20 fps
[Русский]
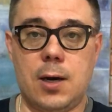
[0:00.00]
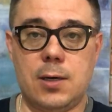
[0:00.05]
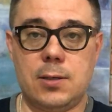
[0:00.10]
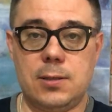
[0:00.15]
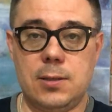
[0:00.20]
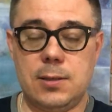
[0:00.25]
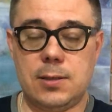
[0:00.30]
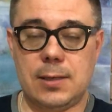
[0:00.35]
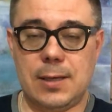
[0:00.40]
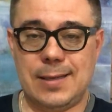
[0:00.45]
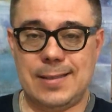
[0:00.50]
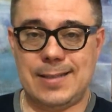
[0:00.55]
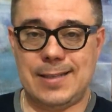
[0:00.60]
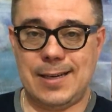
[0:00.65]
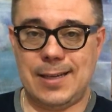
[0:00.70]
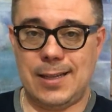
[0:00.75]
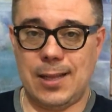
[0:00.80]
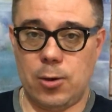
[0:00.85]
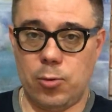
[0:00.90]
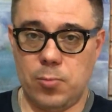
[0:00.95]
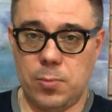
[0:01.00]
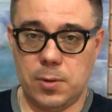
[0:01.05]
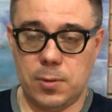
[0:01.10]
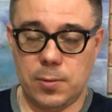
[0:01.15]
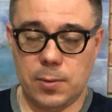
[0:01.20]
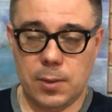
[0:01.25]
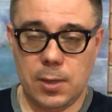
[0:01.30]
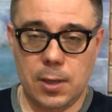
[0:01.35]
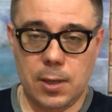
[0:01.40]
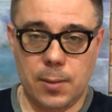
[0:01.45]
российская страна любит
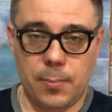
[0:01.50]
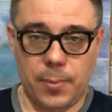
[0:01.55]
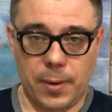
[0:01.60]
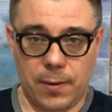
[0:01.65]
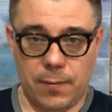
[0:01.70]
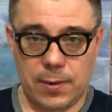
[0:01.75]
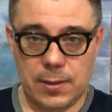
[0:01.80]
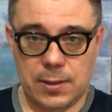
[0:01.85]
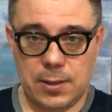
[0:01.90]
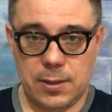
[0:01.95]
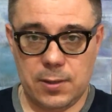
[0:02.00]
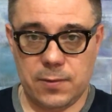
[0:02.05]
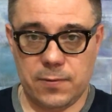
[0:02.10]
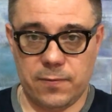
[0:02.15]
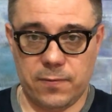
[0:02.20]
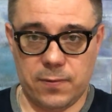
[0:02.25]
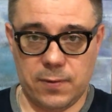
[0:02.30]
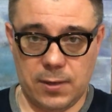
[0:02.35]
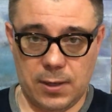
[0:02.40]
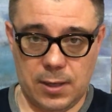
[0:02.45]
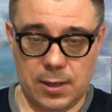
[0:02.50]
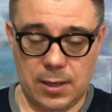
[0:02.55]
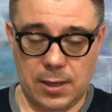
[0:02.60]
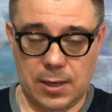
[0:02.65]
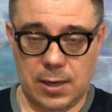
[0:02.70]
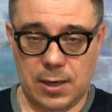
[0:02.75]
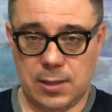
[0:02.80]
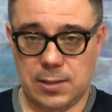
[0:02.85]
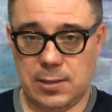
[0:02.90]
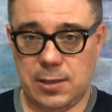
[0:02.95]
проводить
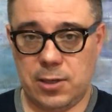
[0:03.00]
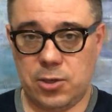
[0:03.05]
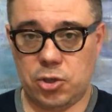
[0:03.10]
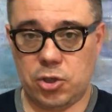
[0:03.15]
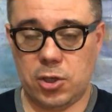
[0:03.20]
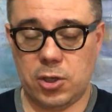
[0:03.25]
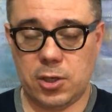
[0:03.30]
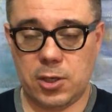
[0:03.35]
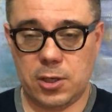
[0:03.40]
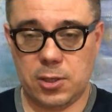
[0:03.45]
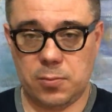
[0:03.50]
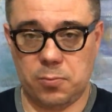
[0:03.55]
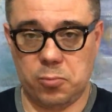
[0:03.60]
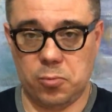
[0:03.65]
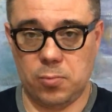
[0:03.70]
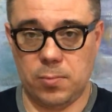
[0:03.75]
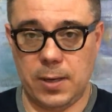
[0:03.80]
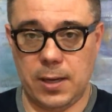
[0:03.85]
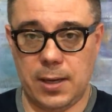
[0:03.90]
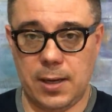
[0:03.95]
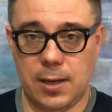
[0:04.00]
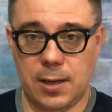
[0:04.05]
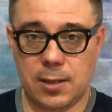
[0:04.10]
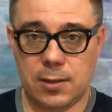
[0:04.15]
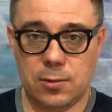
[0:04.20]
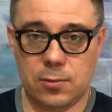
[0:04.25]
в различных республиках,